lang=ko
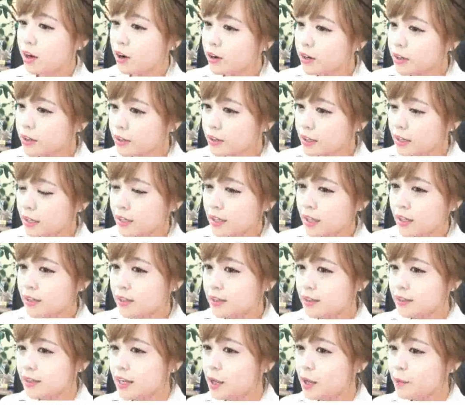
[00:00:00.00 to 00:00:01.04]
연극이나
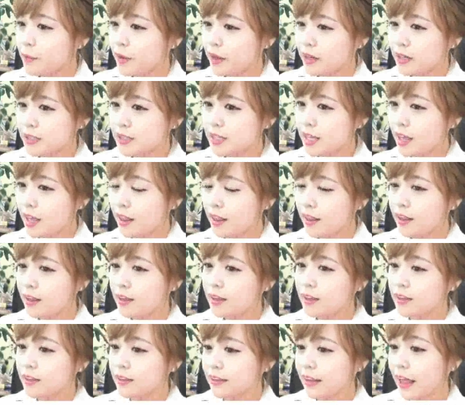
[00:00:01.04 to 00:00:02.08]
드라마를
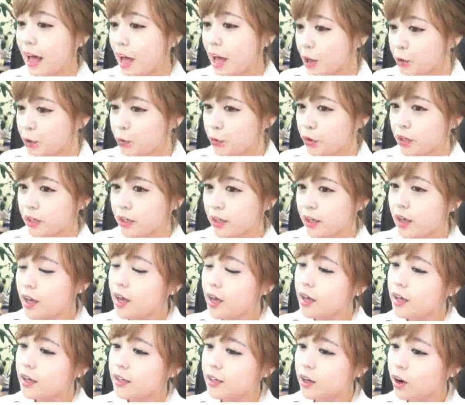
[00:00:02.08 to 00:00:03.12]
세는 단위.
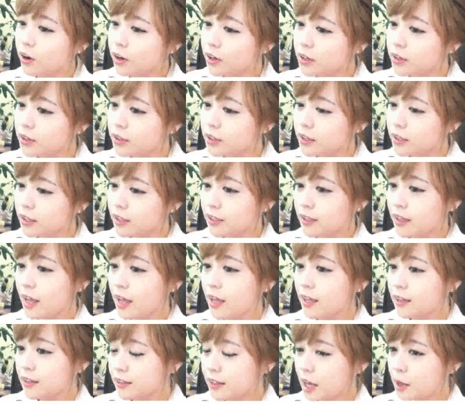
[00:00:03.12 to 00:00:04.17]

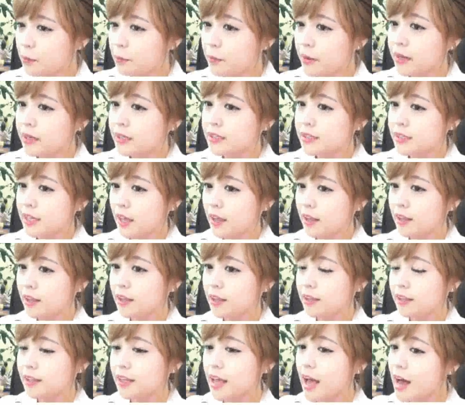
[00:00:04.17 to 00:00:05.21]
연극이나 드라마를
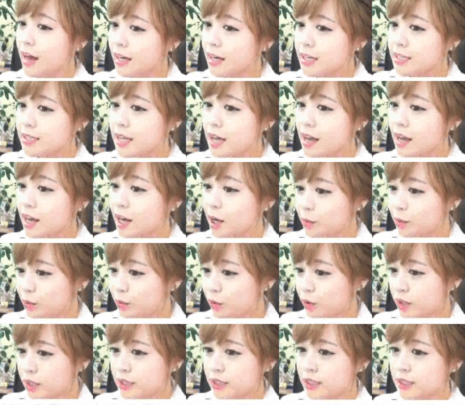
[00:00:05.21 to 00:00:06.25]
세는 양사가
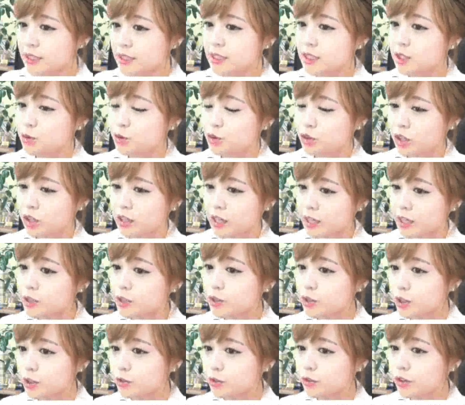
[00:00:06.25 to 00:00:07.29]
무엇인지 우선 알
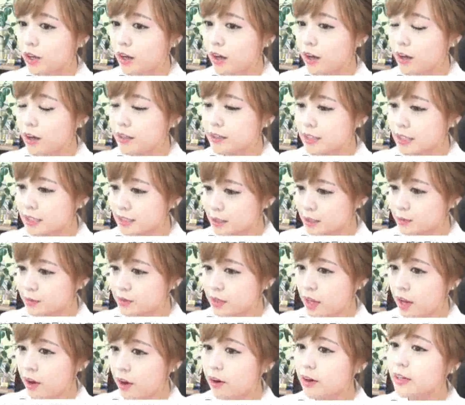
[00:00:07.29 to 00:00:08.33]
수 있고요.
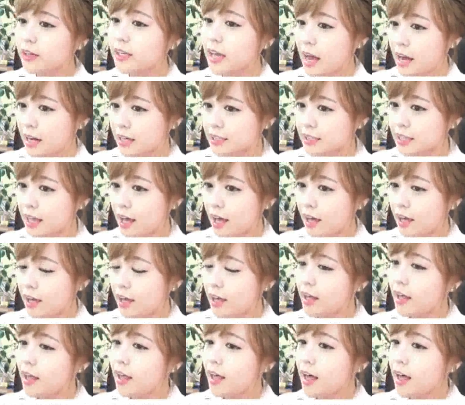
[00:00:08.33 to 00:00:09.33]
찾아보세요. 양사.